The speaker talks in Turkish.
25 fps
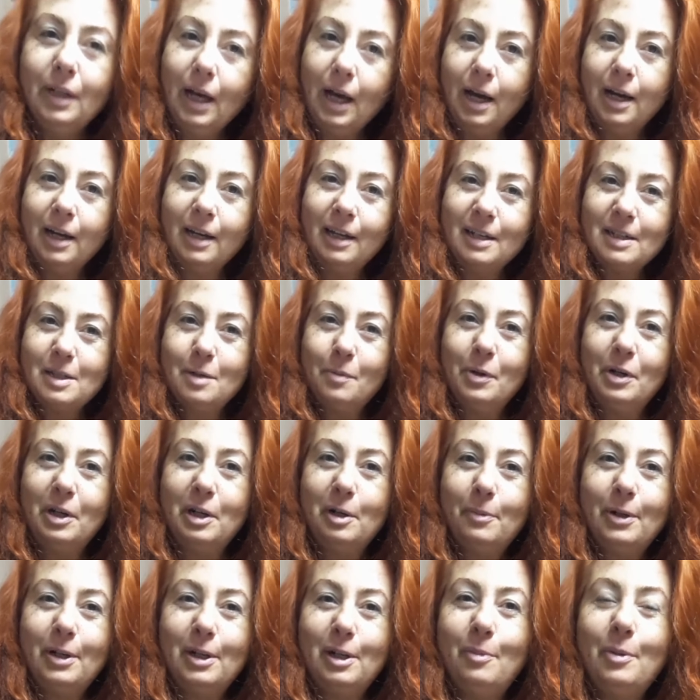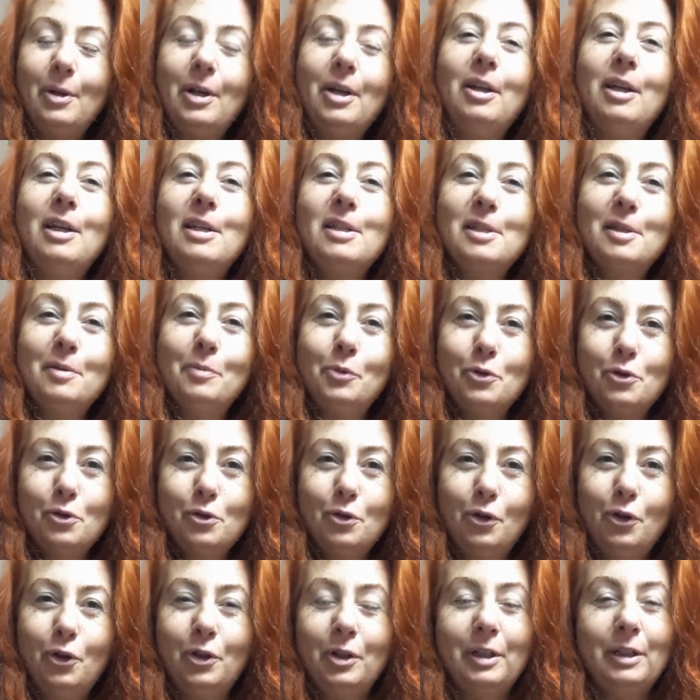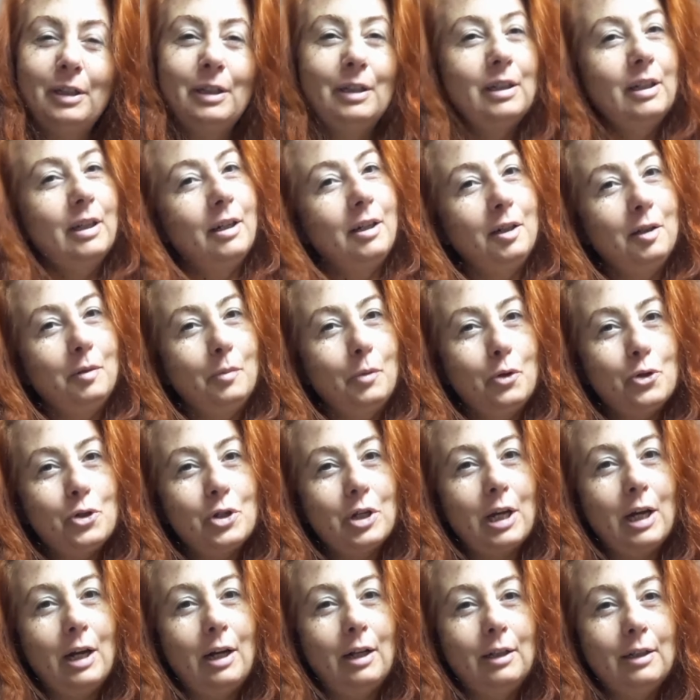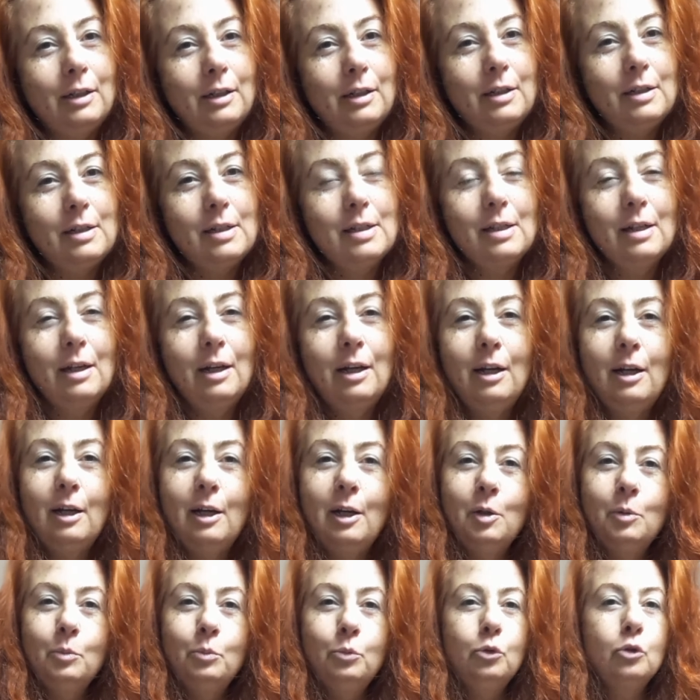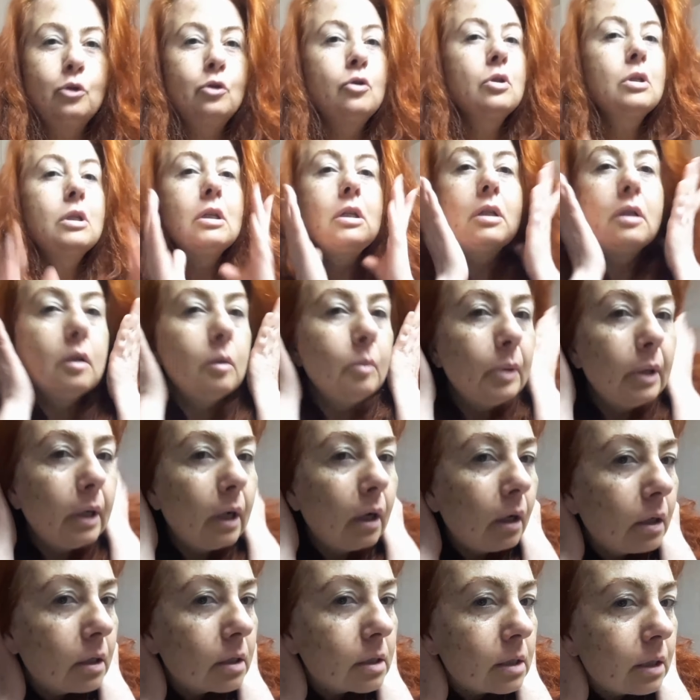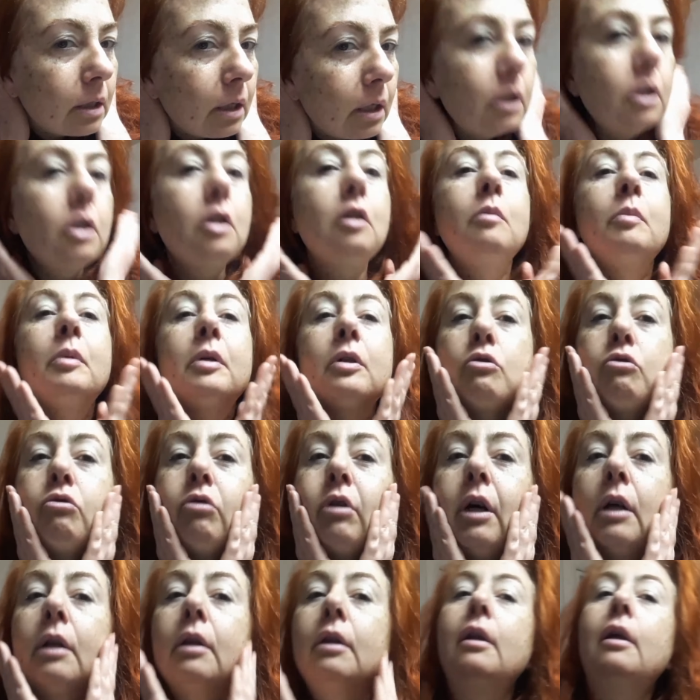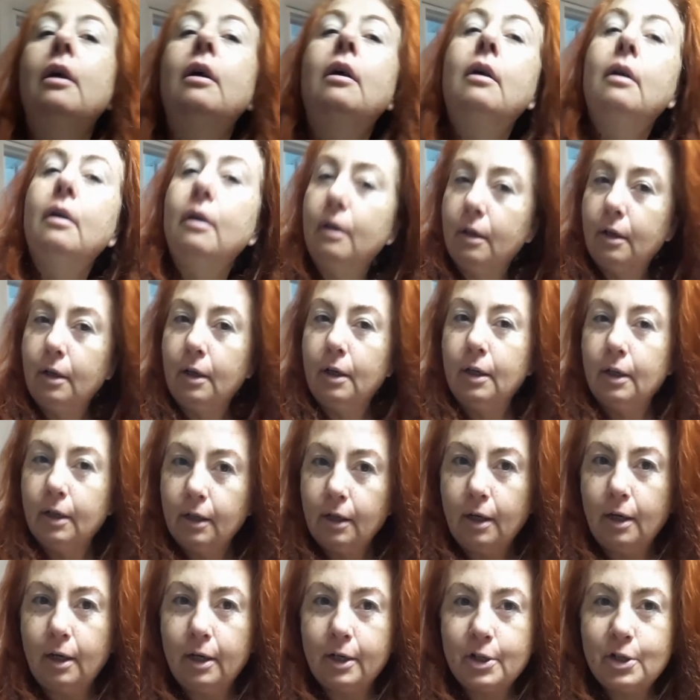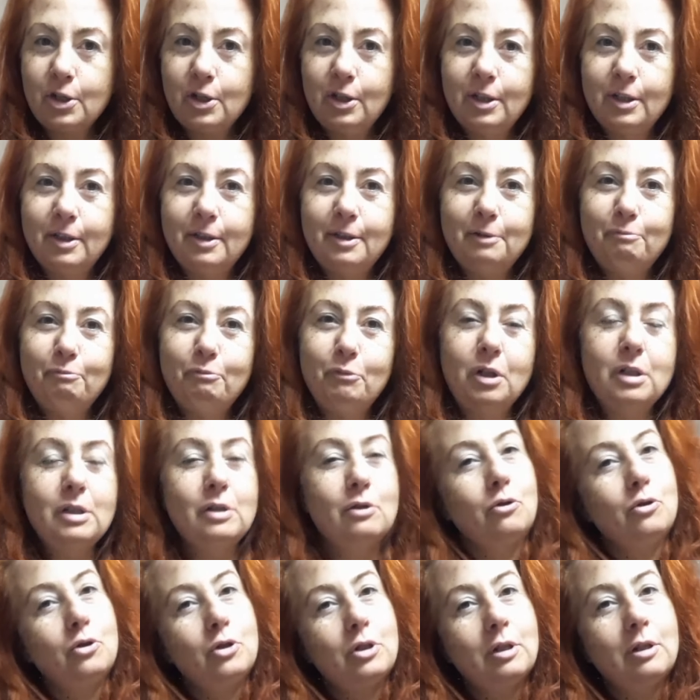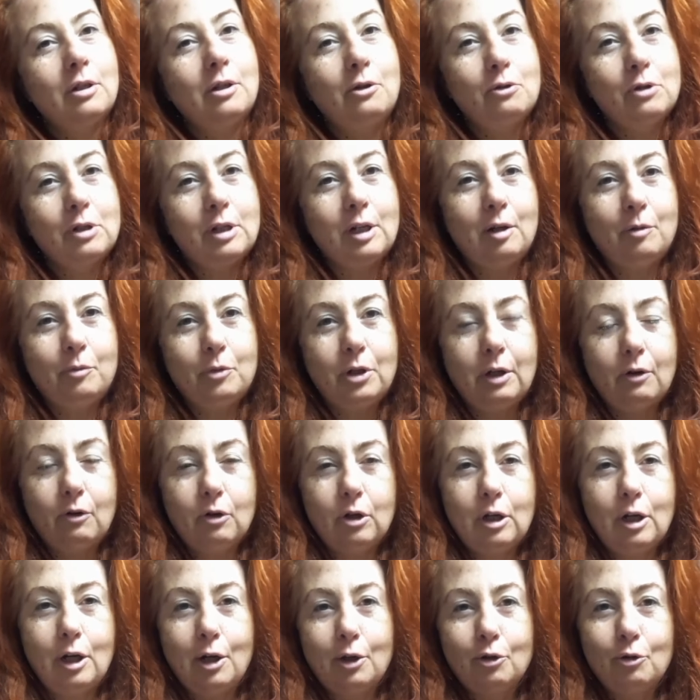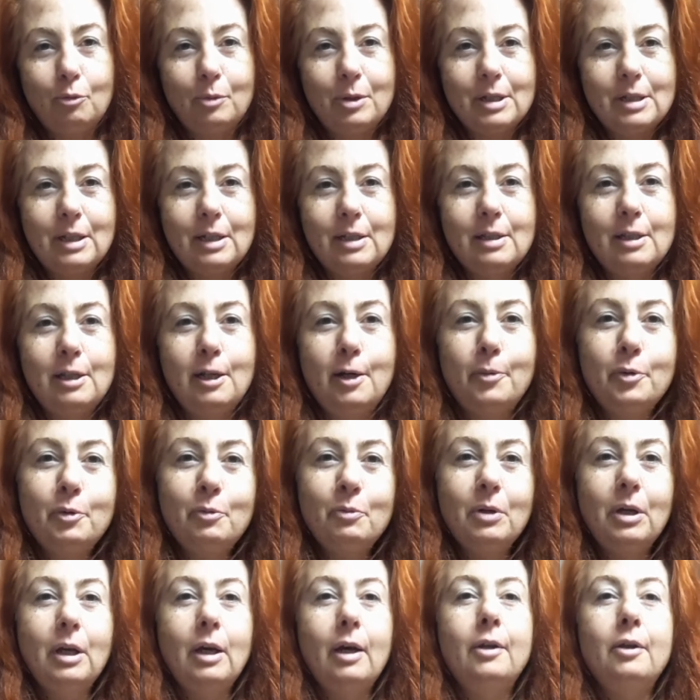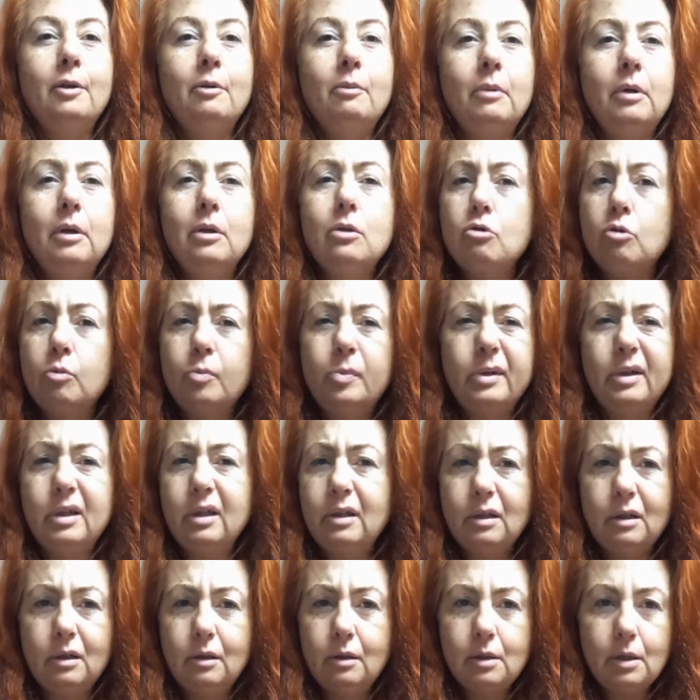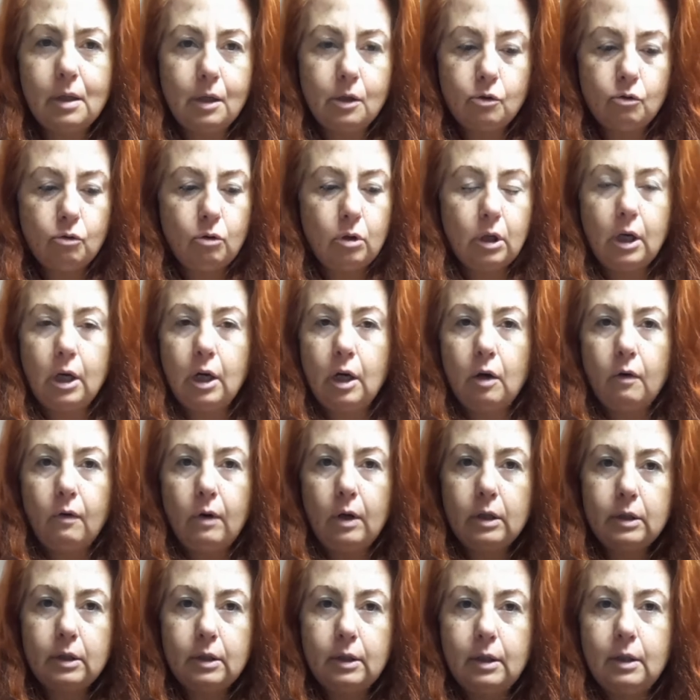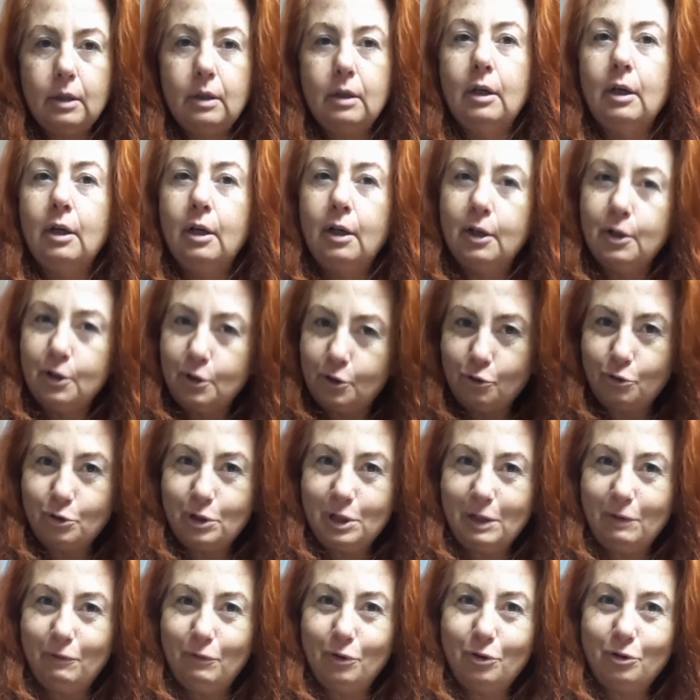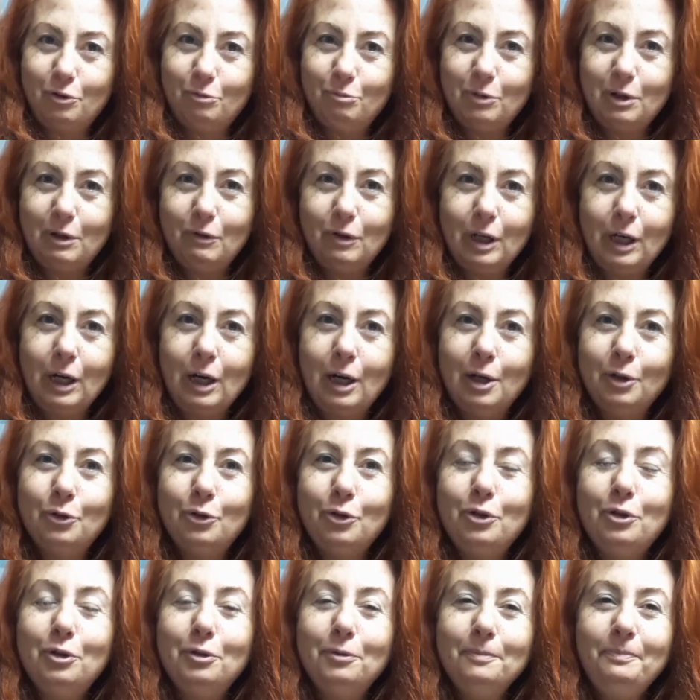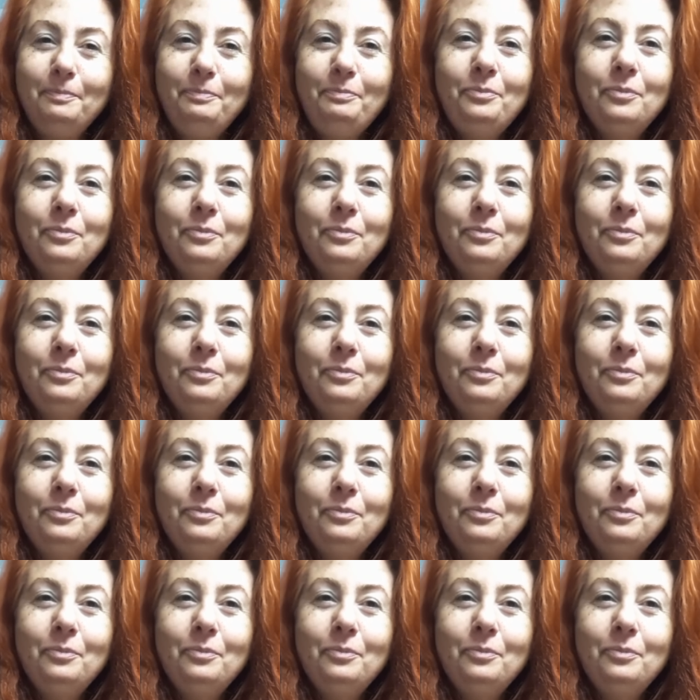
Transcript: Herkese merhaba, ben Neslimun Soyaları, kanalıma hoş geldiniz. Bugün sizleri biraz yeşil bir suratla karşıladım. Az önce güzel bir avokado maskesi yaptım kendime. Çok pratik, sadece öyle kahvaltıda çok seviyorum avokadoyu.